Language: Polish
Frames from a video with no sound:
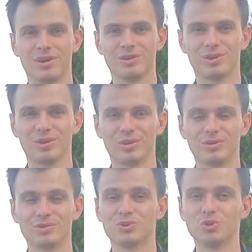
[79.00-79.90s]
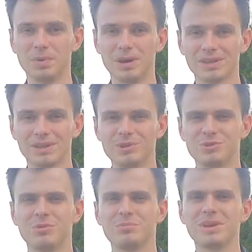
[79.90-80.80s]
to super,
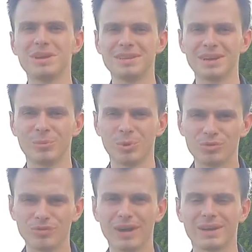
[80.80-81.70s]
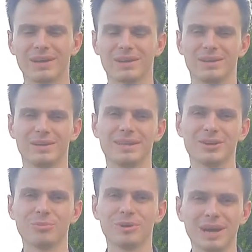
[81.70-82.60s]
gdybyśmy mieli taką odwagę i
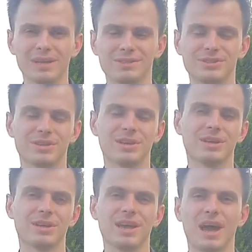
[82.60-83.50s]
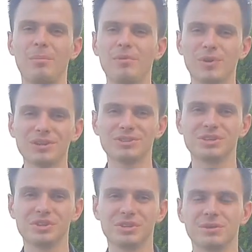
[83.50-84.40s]
taką chęć, aby właśnie
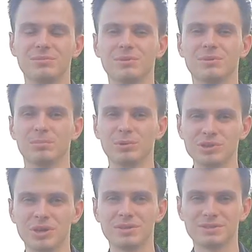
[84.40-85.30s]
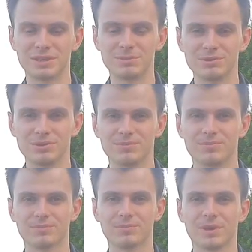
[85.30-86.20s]
się tym podzielić z kimś.
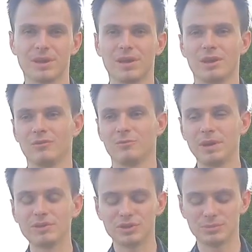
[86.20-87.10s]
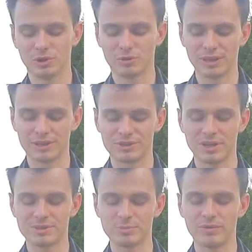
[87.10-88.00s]
W pierwszym kontekście
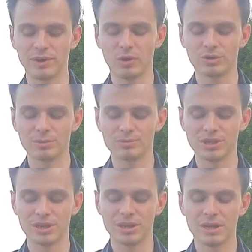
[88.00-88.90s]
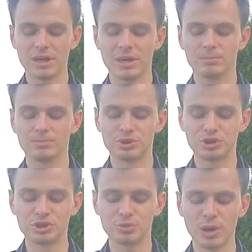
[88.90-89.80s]
jest mowa o tym, że,
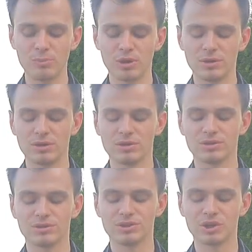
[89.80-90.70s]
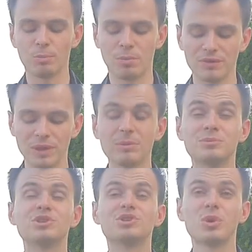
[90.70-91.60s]
przyszłem, y, że opowiemy
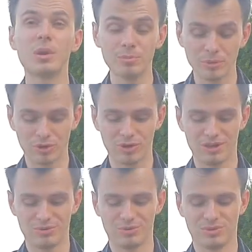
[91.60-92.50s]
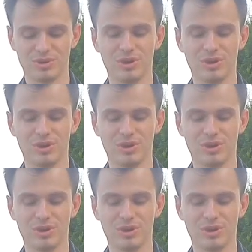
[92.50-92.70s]
przyszłemu pokoleniu